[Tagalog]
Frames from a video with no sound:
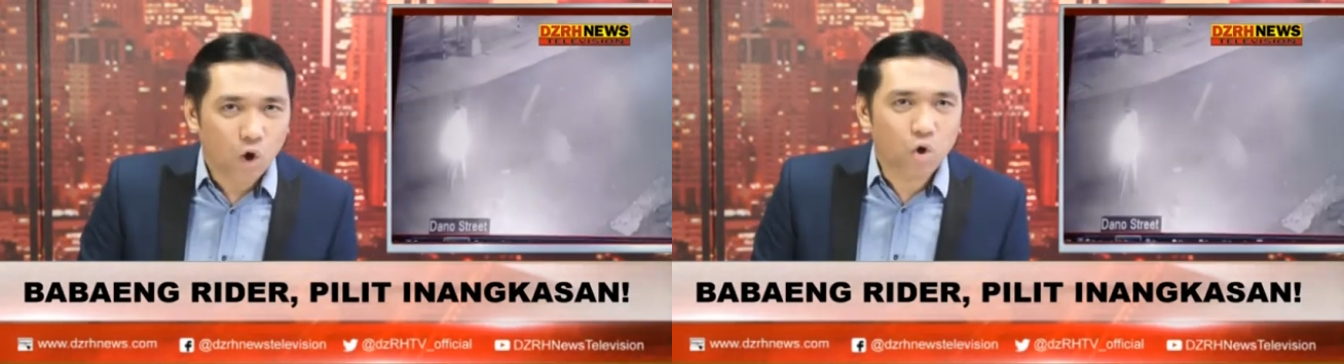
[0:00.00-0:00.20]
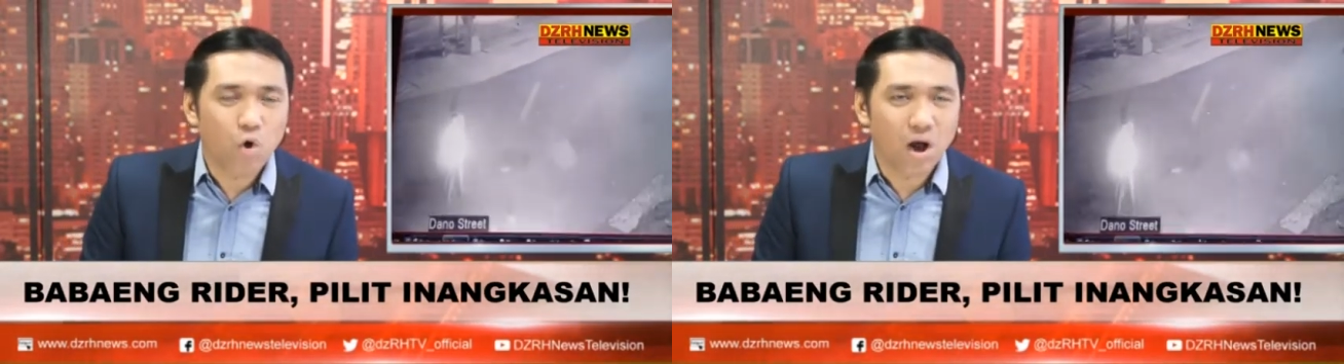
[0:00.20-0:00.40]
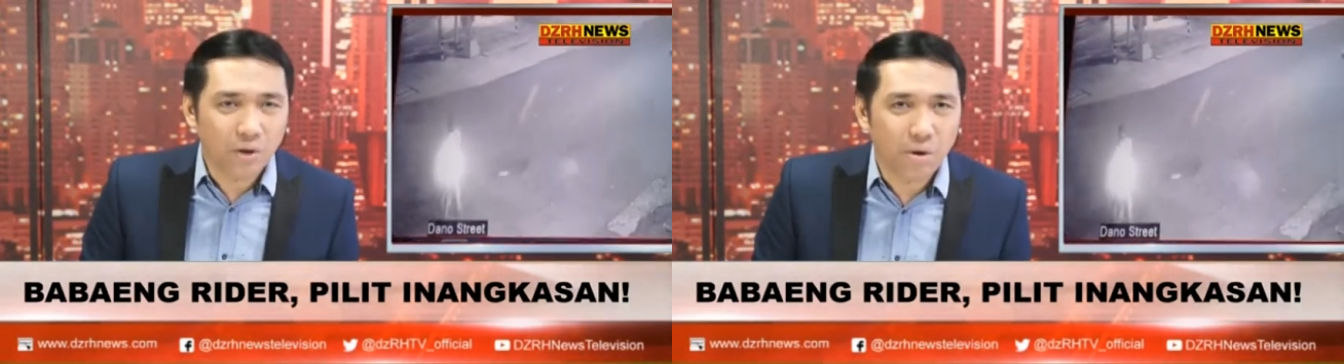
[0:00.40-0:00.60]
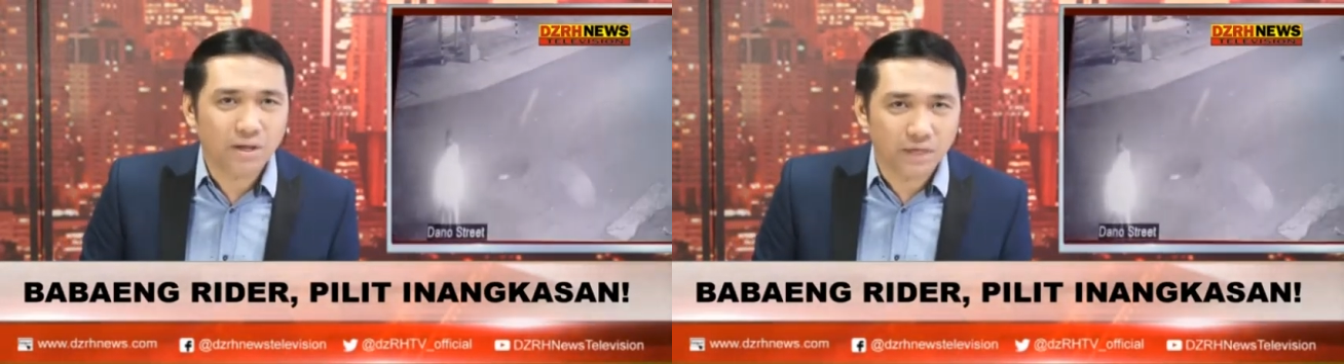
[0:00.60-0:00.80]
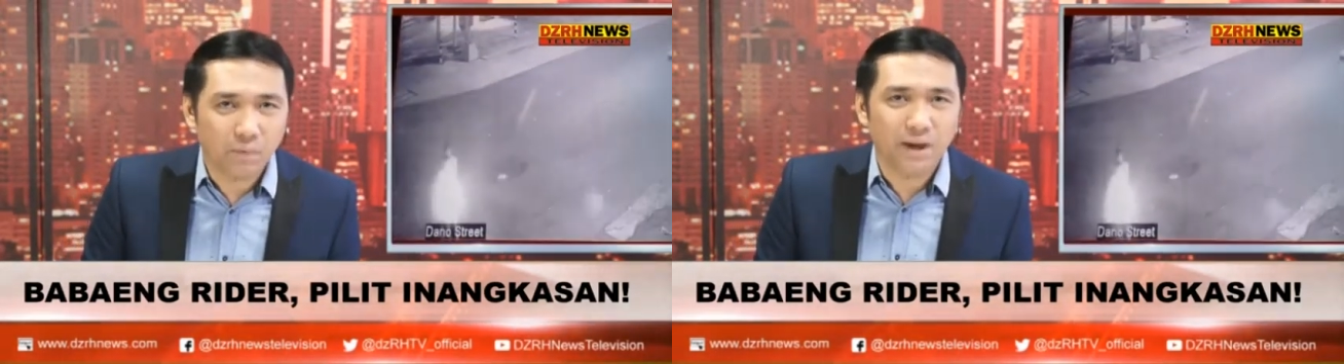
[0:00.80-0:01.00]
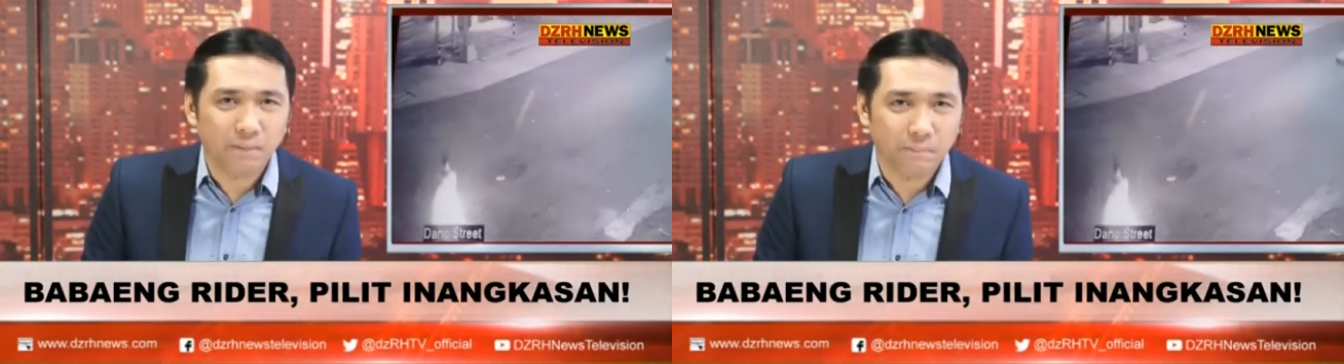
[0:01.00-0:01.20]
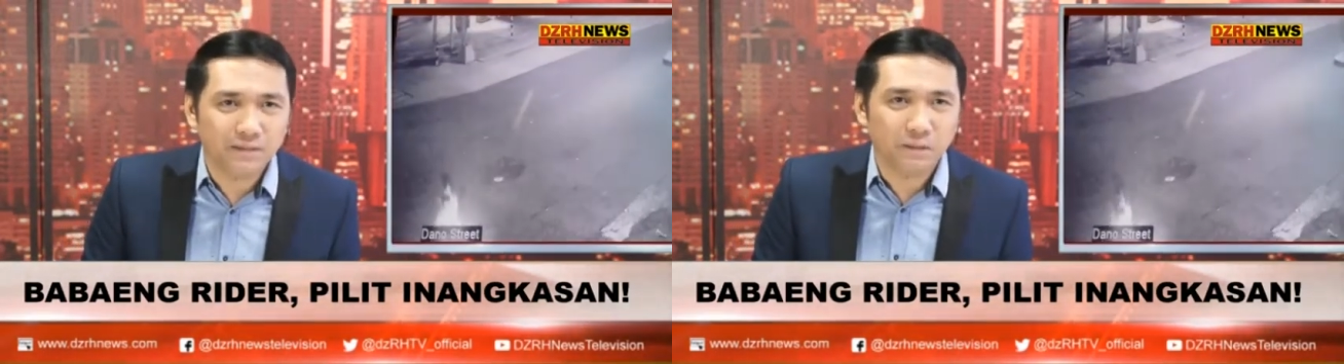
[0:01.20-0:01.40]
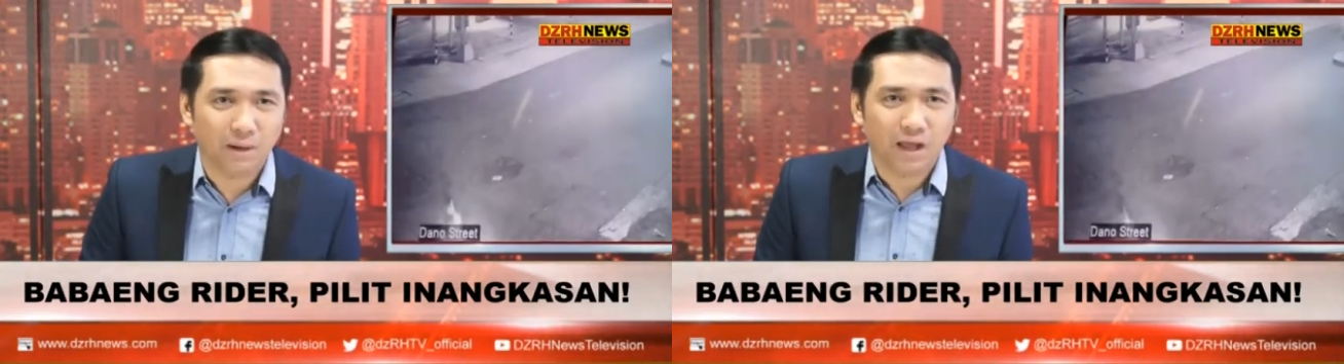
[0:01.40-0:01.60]
Kung ano ang ginawa ng
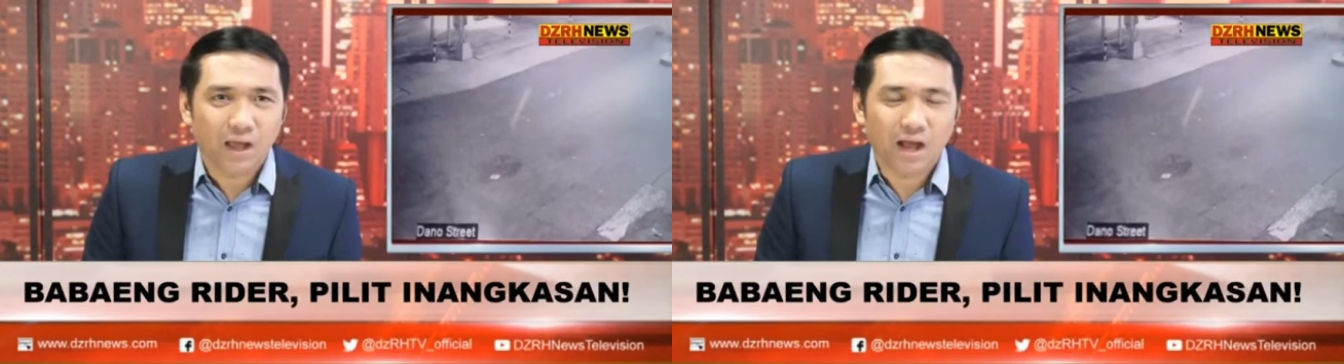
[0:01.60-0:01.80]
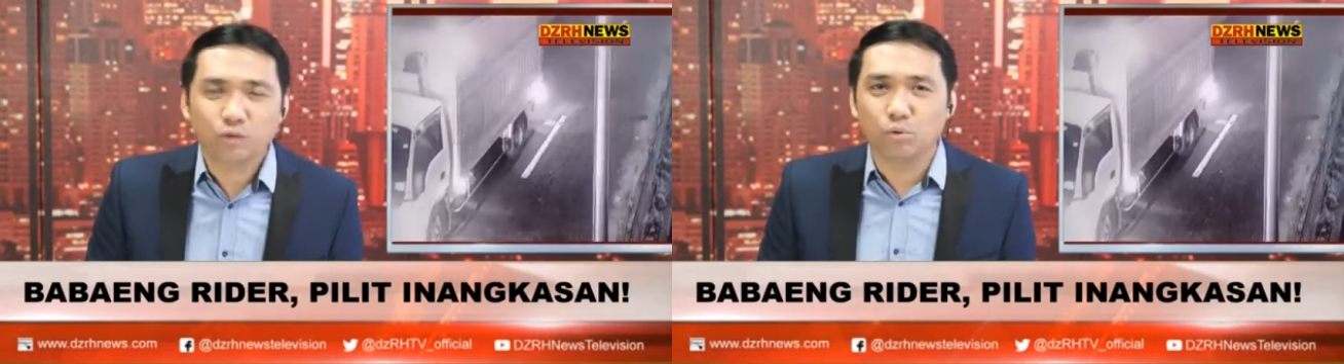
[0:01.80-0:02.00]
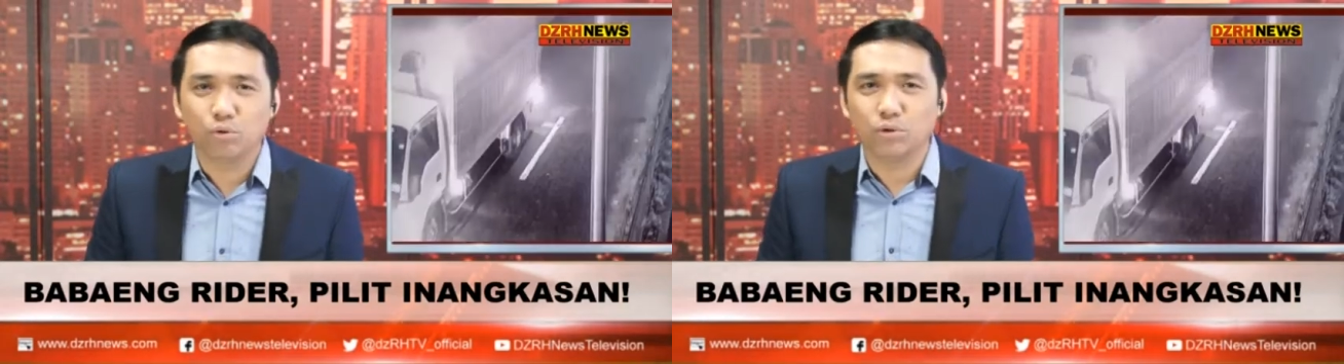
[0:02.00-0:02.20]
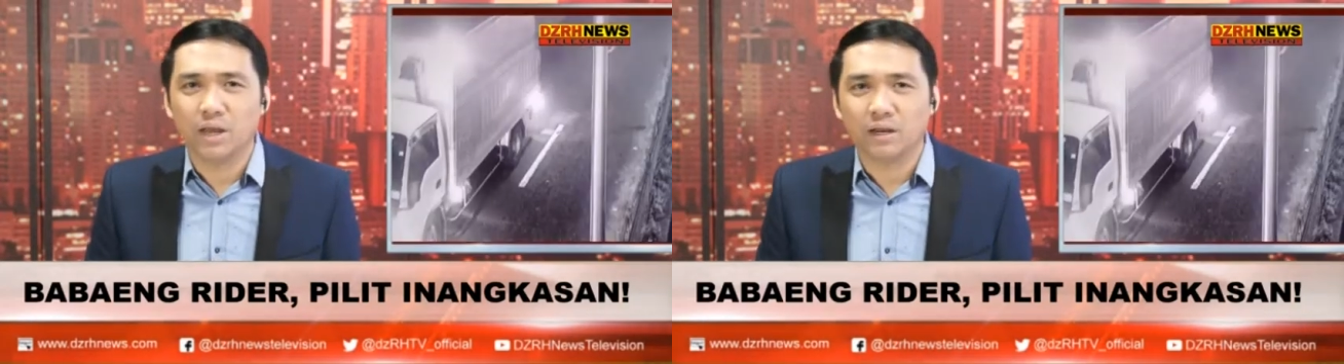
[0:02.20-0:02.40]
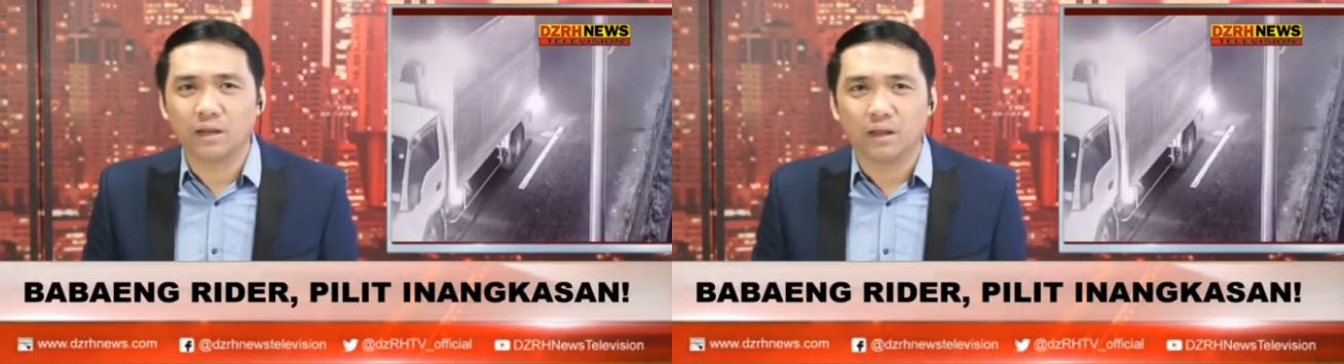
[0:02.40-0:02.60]
biktima at tuluyan